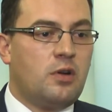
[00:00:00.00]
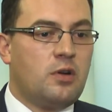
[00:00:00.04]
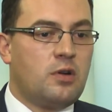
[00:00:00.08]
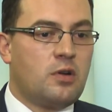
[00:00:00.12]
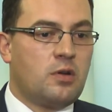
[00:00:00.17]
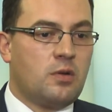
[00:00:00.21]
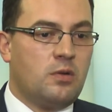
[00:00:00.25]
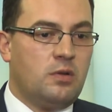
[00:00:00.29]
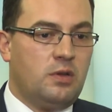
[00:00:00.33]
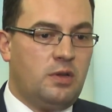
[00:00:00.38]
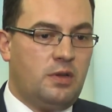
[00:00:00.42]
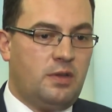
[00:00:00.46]

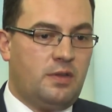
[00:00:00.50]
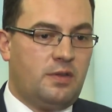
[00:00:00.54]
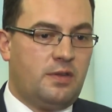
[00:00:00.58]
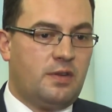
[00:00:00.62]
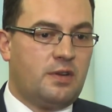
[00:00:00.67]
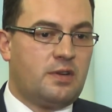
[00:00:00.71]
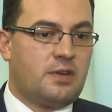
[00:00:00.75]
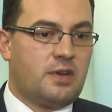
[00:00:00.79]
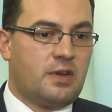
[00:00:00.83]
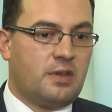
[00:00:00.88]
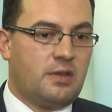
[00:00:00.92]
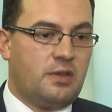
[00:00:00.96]

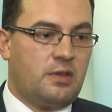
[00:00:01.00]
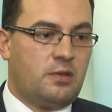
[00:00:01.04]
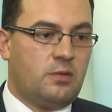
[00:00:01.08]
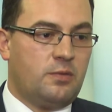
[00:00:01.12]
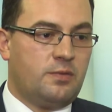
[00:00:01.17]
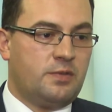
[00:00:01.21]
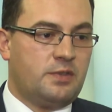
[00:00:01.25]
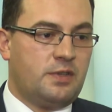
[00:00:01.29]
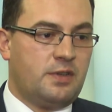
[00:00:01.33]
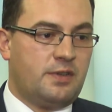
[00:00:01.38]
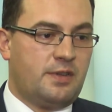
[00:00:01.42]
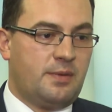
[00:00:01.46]
rolnicy
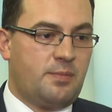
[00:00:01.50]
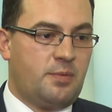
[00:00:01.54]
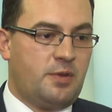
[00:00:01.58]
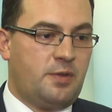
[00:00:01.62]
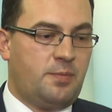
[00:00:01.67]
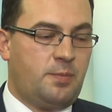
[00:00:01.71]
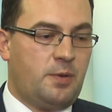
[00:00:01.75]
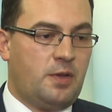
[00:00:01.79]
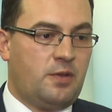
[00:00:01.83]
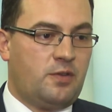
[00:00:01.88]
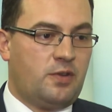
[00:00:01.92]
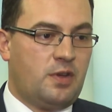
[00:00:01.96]
kredytów, gdzie
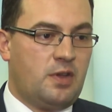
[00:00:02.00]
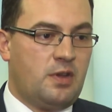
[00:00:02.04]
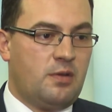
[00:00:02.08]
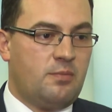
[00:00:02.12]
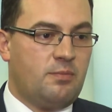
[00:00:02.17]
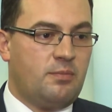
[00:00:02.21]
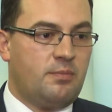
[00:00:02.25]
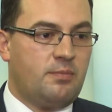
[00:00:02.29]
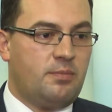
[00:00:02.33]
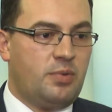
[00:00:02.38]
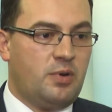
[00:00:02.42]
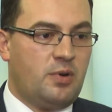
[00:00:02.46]

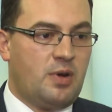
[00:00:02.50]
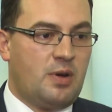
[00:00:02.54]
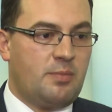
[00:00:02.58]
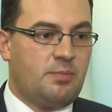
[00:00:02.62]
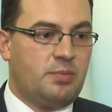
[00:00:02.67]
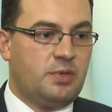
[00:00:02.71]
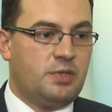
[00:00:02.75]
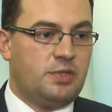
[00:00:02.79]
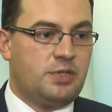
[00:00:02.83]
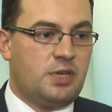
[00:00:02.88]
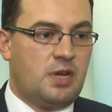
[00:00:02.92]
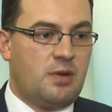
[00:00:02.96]
zabezpieczeniem
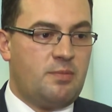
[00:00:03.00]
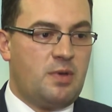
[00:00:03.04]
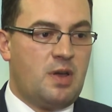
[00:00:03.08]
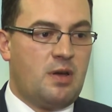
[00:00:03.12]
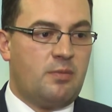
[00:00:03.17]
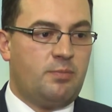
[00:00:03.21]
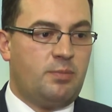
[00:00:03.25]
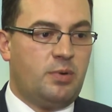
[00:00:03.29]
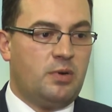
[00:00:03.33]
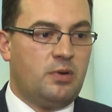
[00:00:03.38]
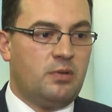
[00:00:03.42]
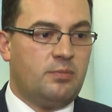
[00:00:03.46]
byłaby
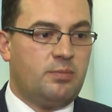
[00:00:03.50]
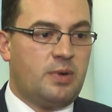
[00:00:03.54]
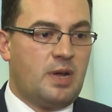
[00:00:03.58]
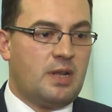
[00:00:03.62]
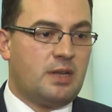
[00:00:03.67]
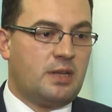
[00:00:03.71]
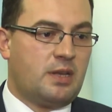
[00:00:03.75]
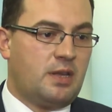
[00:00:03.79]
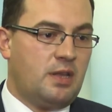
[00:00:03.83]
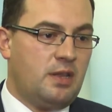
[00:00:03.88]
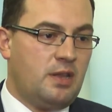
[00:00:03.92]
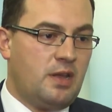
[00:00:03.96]
ziemia, bo
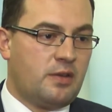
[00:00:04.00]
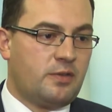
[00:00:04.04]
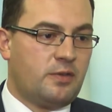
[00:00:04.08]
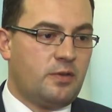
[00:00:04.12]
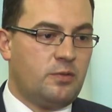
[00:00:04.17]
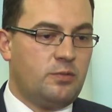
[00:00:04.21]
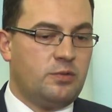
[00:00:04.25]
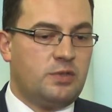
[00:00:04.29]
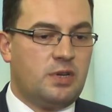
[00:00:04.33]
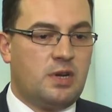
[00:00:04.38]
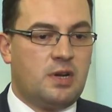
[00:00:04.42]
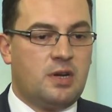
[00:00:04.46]
banki nie
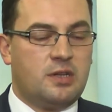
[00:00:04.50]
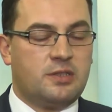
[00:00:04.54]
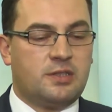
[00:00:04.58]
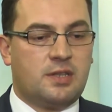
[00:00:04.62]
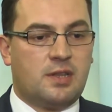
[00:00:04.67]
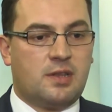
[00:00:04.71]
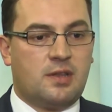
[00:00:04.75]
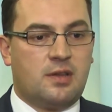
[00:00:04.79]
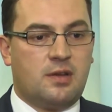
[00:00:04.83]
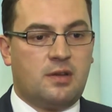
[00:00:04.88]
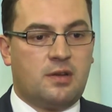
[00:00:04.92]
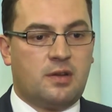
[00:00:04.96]
chcą udzielać
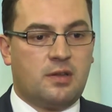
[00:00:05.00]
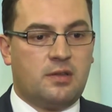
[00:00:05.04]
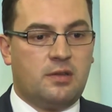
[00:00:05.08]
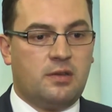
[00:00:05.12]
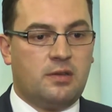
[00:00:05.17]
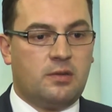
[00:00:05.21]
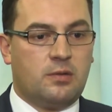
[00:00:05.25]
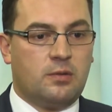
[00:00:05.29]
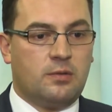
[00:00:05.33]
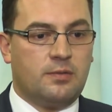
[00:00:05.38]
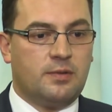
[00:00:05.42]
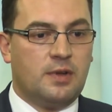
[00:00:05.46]
takich
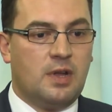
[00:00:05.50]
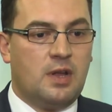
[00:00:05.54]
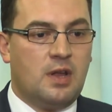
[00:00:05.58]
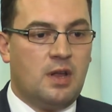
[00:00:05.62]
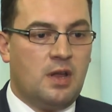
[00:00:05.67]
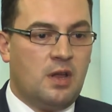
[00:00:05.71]
kredytów.